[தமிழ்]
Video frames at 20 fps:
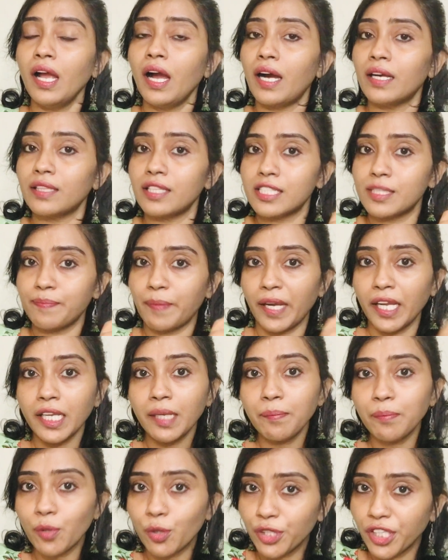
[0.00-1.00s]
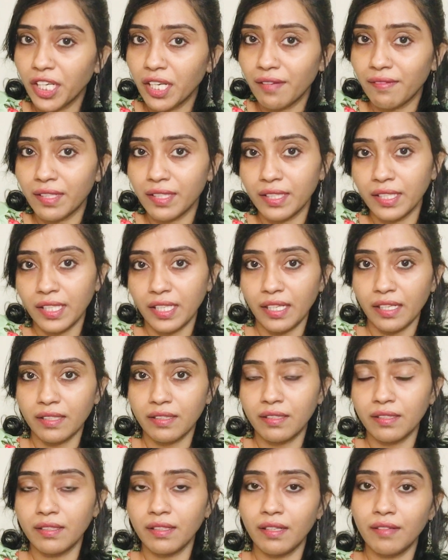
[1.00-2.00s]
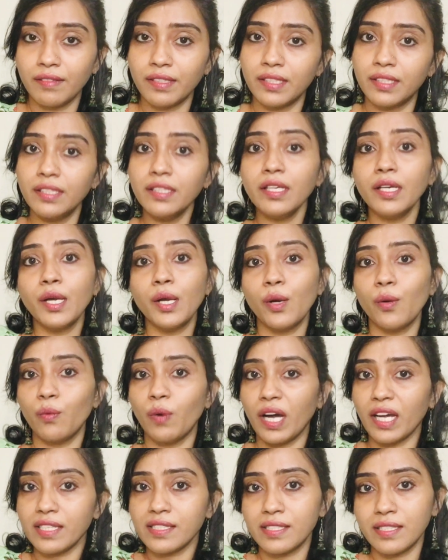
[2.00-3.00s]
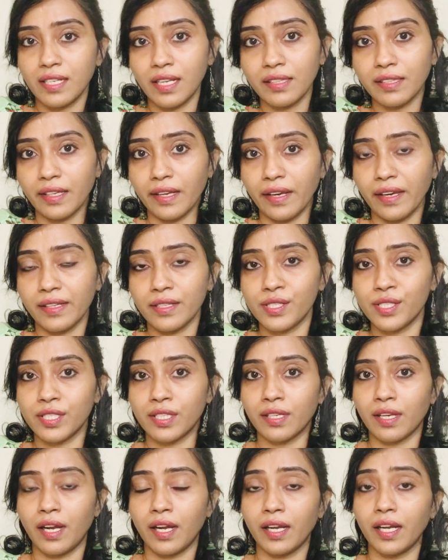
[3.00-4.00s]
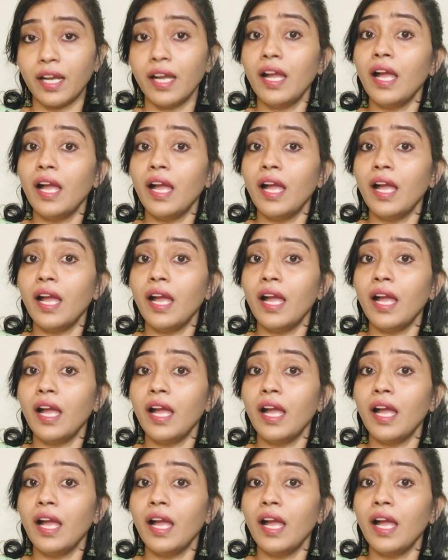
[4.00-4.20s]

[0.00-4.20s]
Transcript: அந்த ஸ்பைக் ப்ரோட்டீனை வந்து எடுத்து தான் வந்து வேக்சினாக தயாரிச்சிருக்காங்க